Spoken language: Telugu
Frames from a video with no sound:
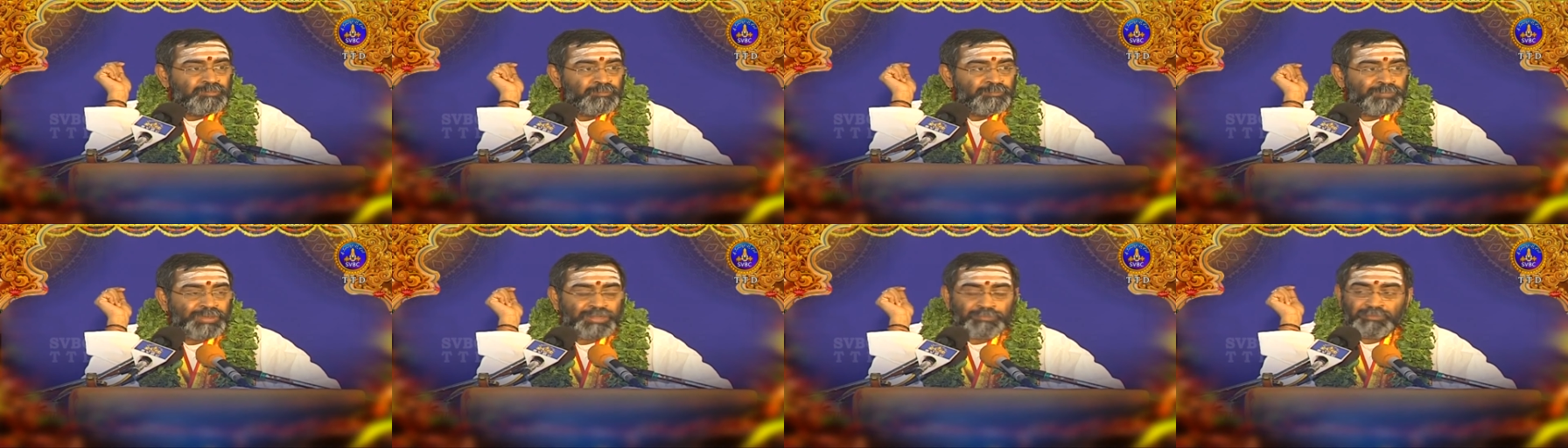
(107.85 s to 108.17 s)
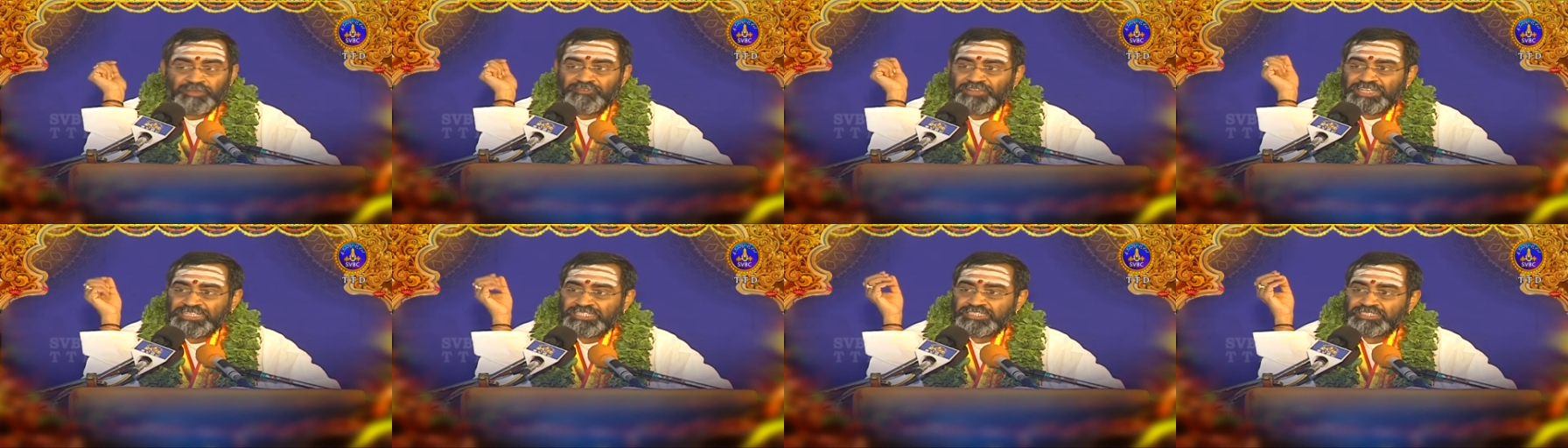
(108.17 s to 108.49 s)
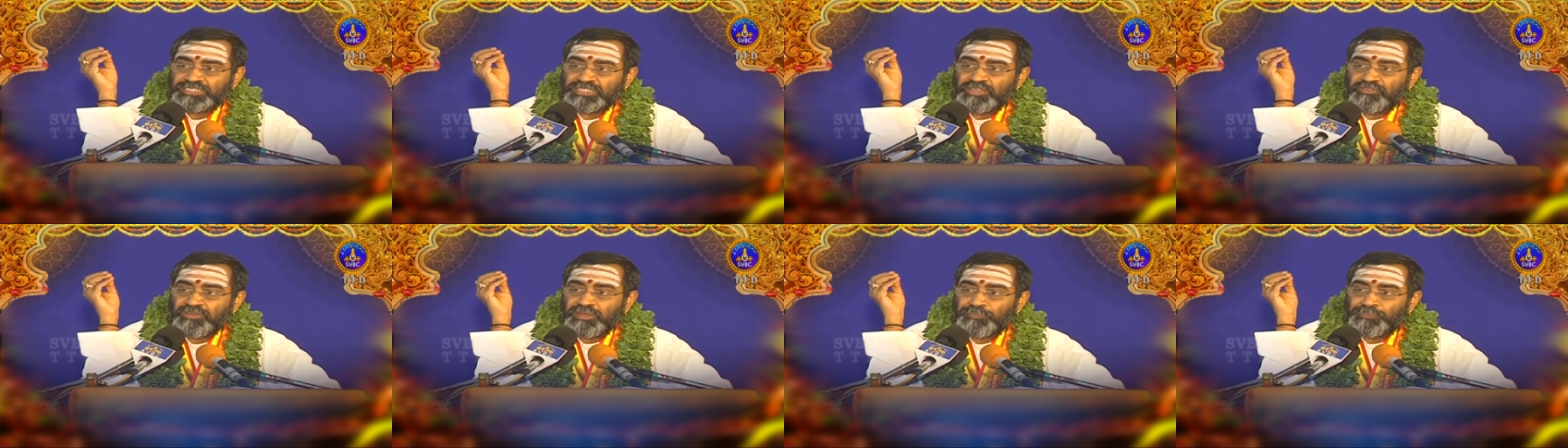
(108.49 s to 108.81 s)
పరమ
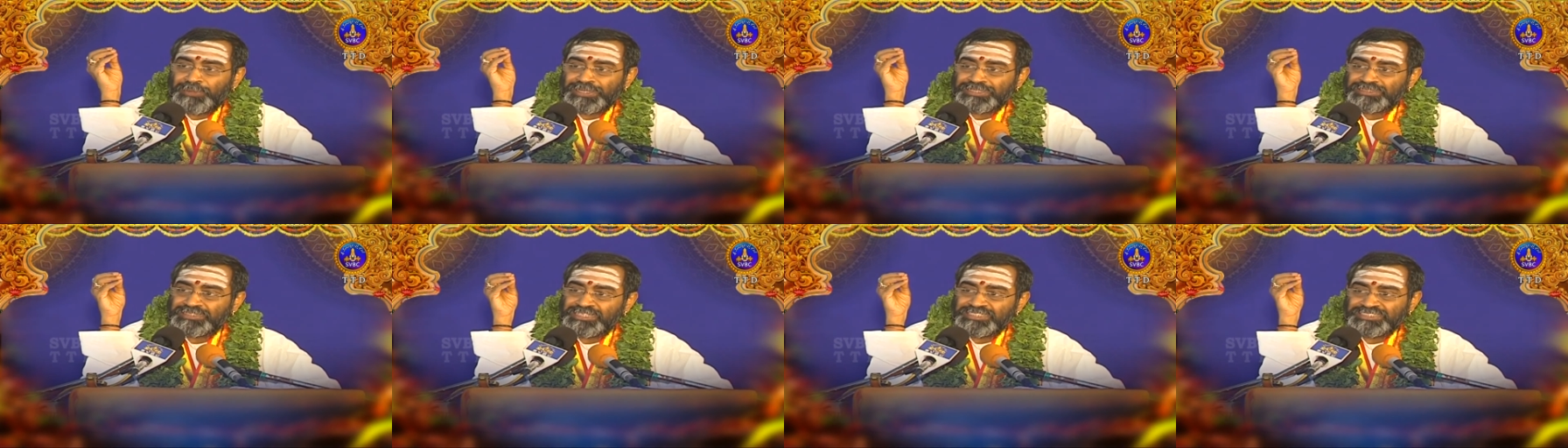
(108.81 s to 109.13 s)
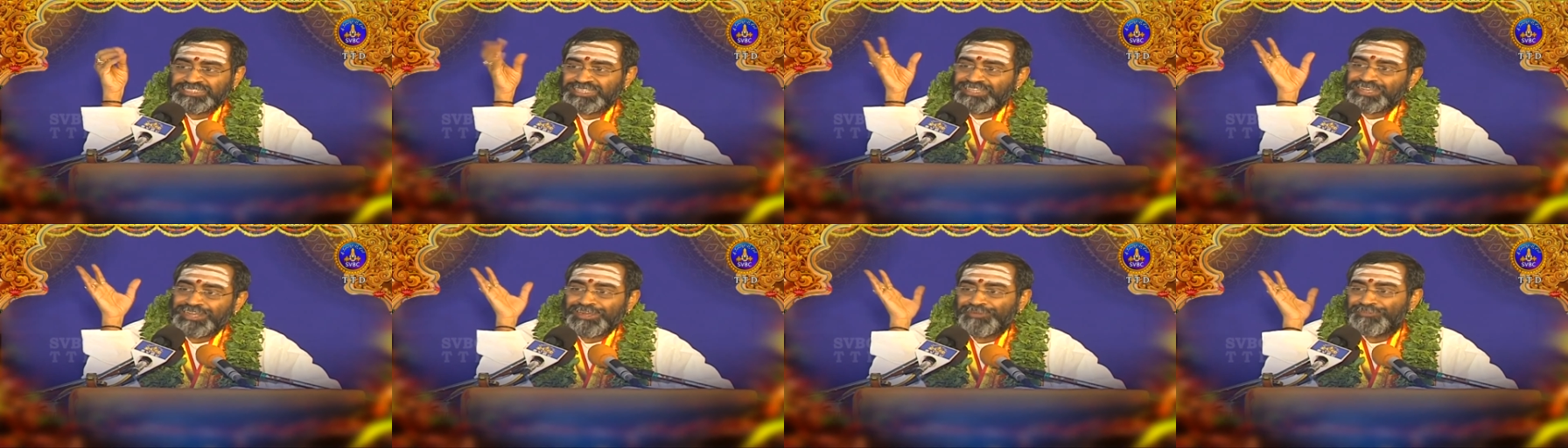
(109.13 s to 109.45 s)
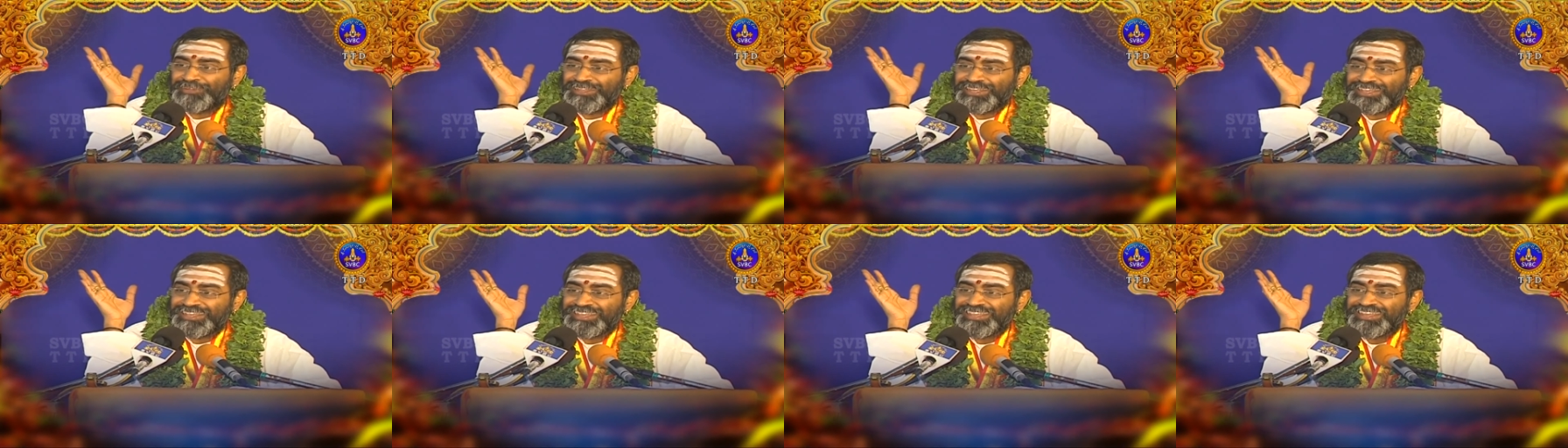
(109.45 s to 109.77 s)
వైష్ణవ భక్త
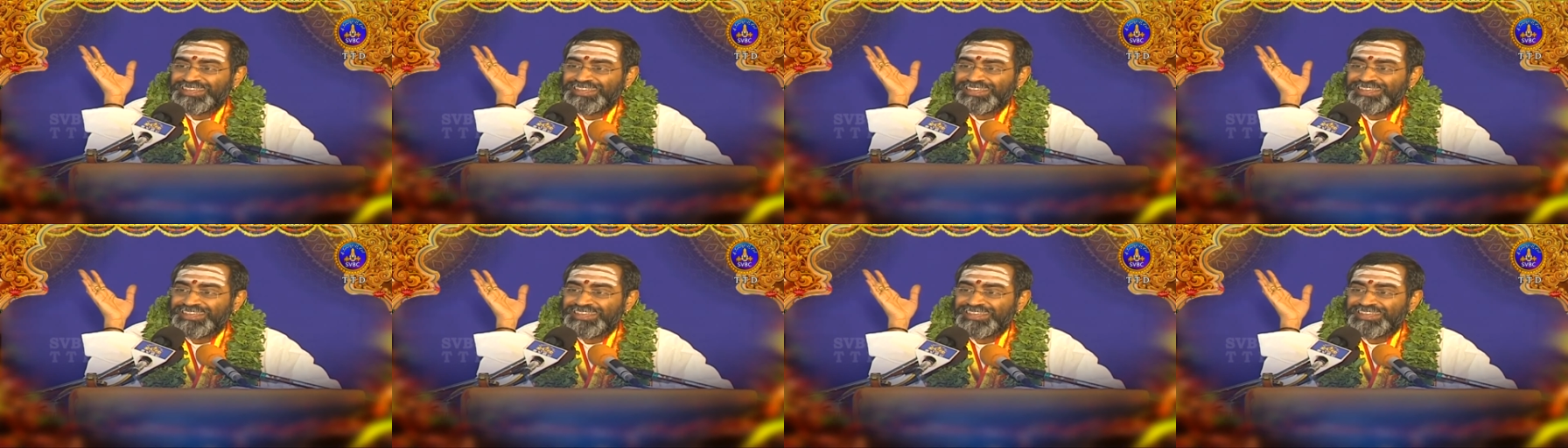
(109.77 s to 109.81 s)
శిఖామణి